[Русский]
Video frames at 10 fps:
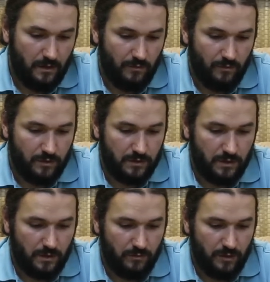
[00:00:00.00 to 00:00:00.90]
Вот,
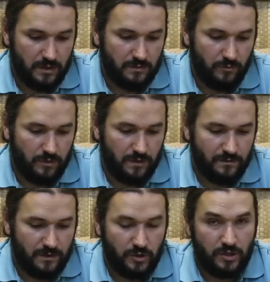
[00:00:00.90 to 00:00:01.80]
а у нас многие
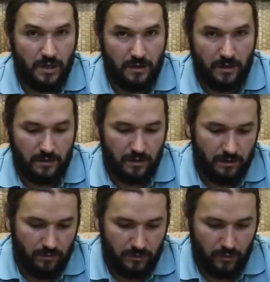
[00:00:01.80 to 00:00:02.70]
встречали, наверное,
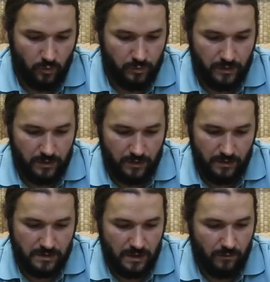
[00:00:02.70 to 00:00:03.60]
такие вот крупные
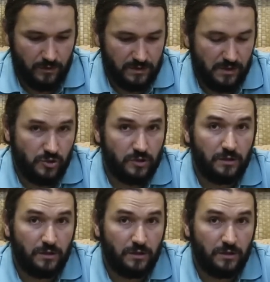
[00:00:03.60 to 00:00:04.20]
листовые сенчи.